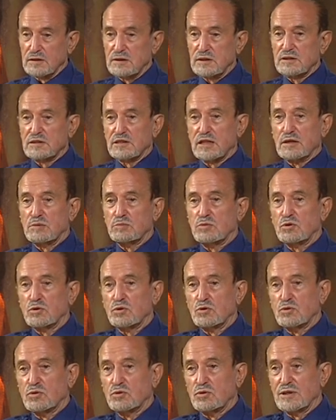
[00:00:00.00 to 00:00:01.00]

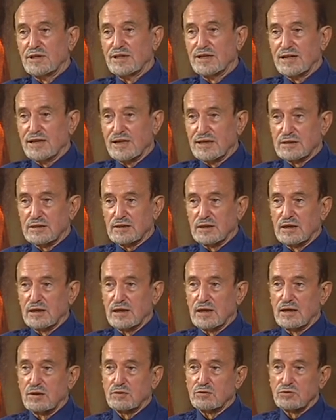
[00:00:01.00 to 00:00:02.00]
diciamo
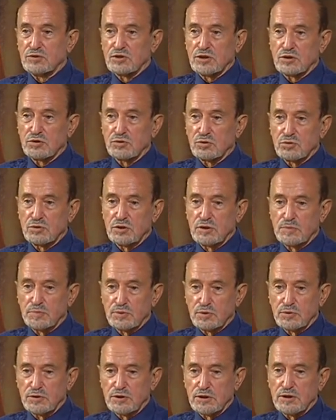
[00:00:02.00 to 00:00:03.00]
legata a un certo
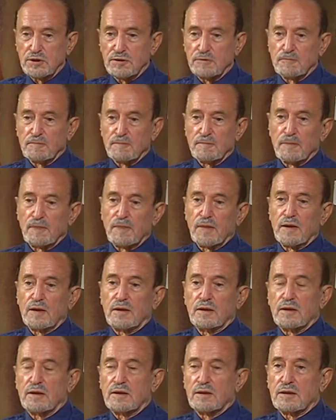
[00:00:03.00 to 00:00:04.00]
tipo di
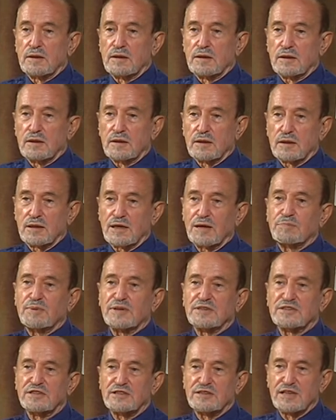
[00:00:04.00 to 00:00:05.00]
eh,
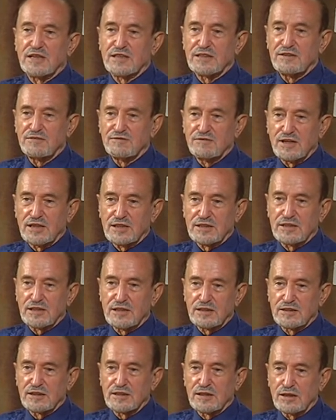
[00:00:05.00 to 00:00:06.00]
capacità di
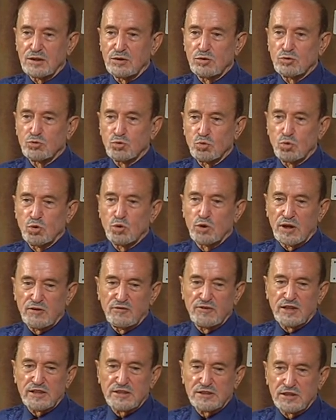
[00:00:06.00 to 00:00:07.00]
invadere il terreno tuo
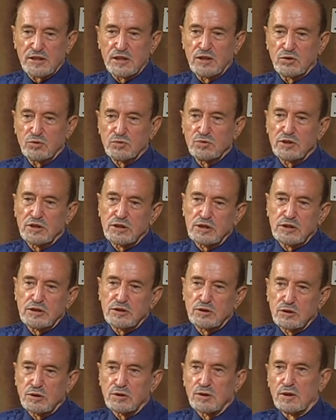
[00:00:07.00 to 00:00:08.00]
e farsene un
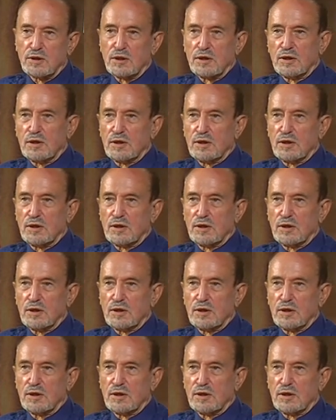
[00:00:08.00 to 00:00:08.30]
diritto,